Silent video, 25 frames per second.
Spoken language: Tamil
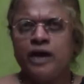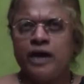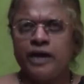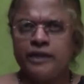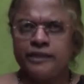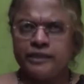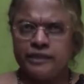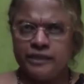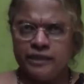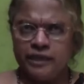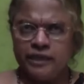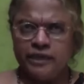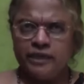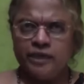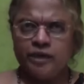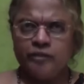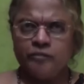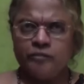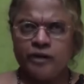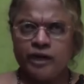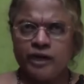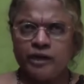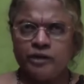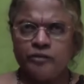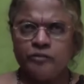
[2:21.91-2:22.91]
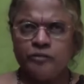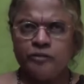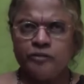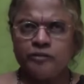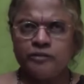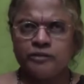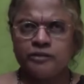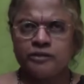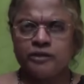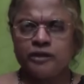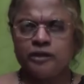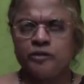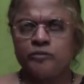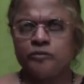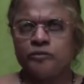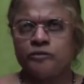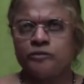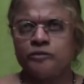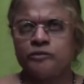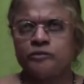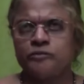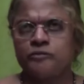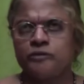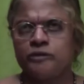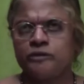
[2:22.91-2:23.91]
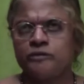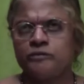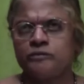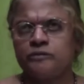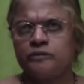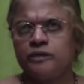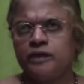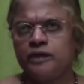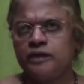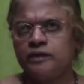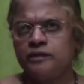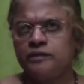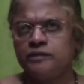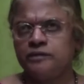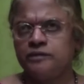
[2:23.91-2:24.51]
அதையே நாம் அனுபவத்தில் கொண்டுட்டு வரணும்னா